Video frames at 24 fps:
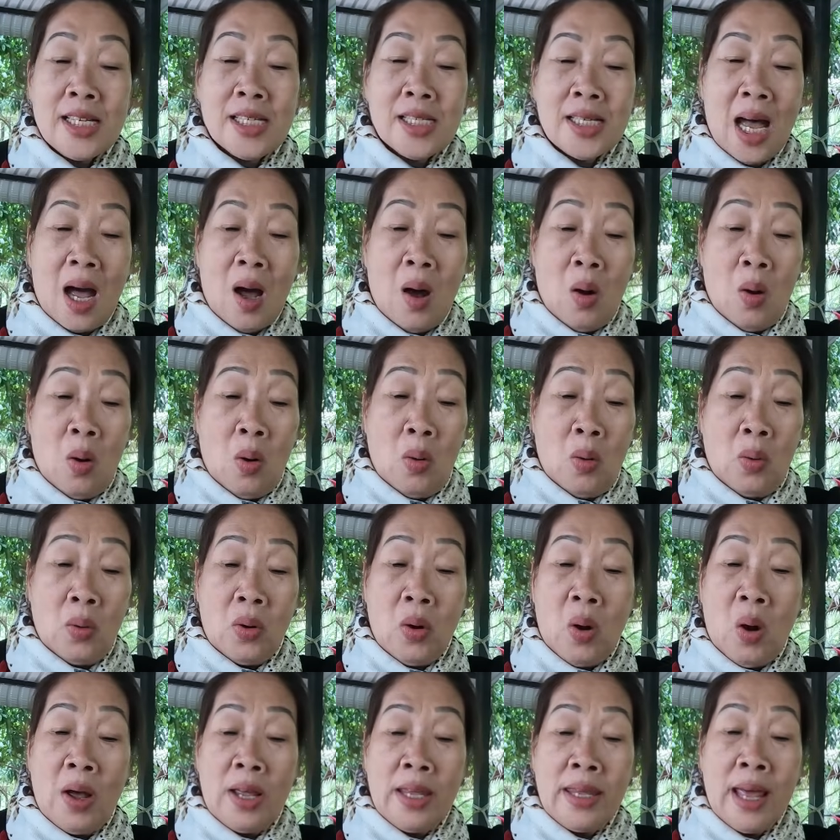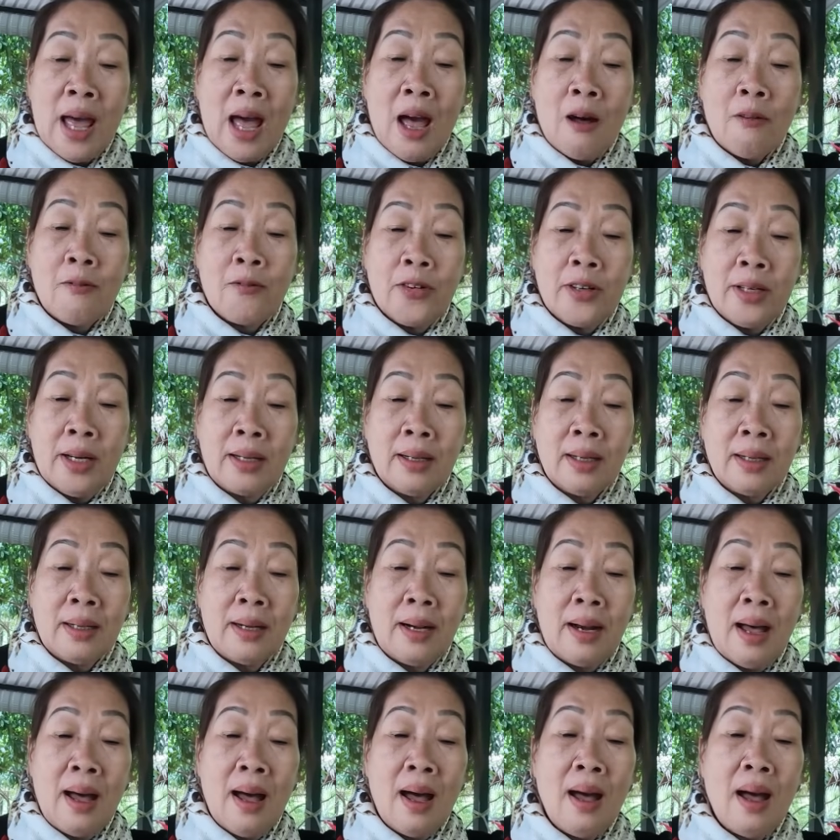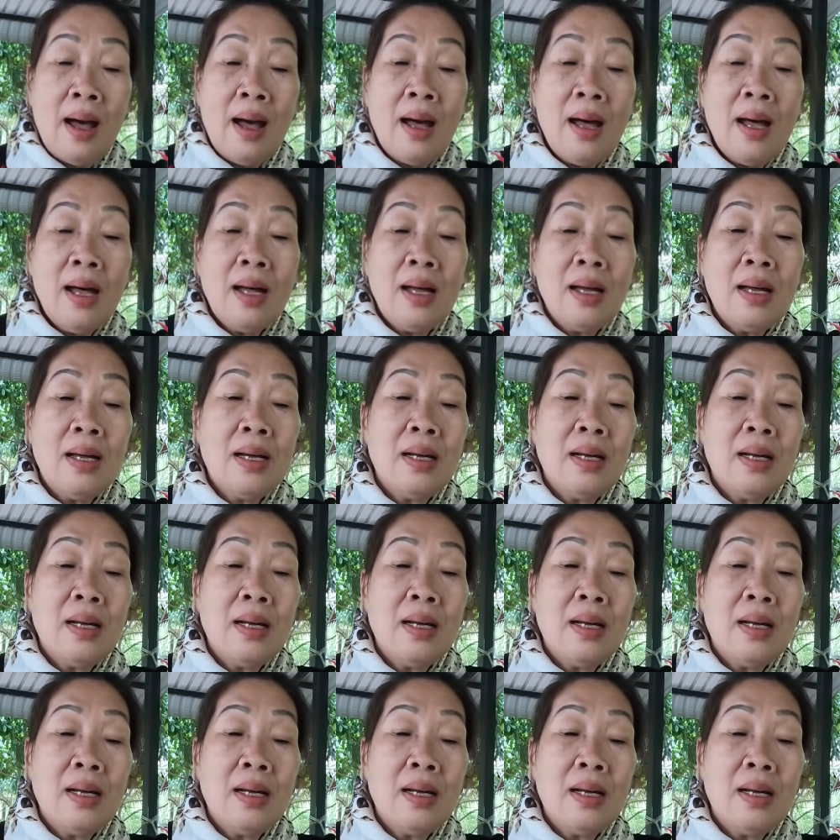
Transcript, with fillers: sầu gọi nhà phượng nở